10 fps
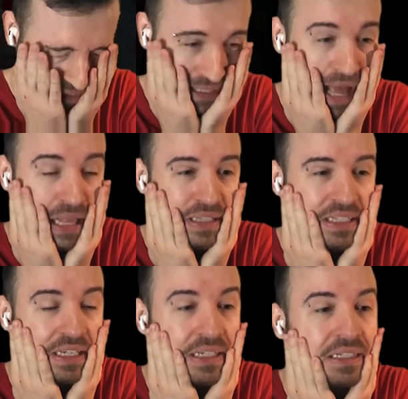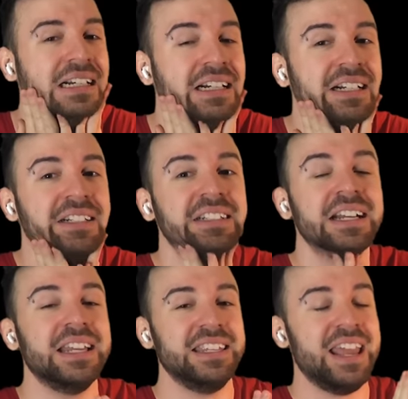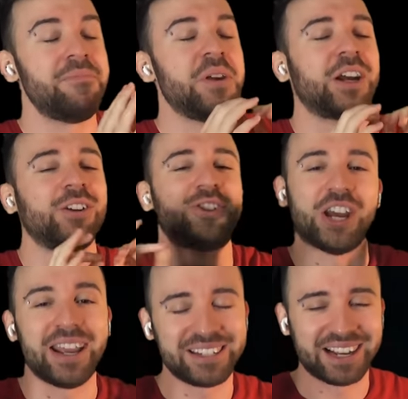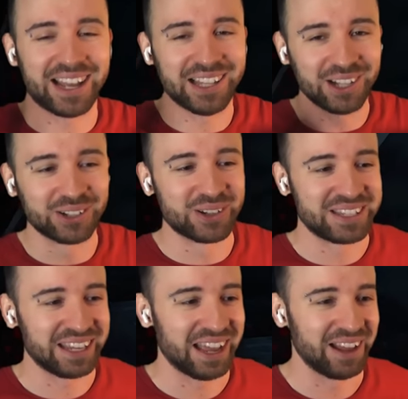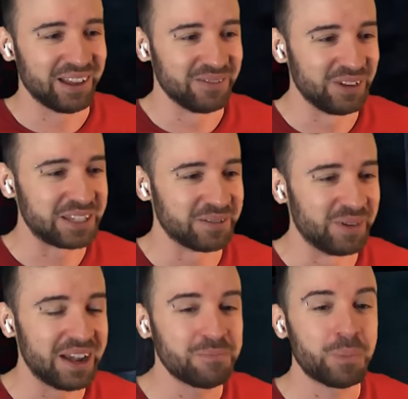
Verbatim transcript: сдался. Не переключайте канал, друзья. Ведь мы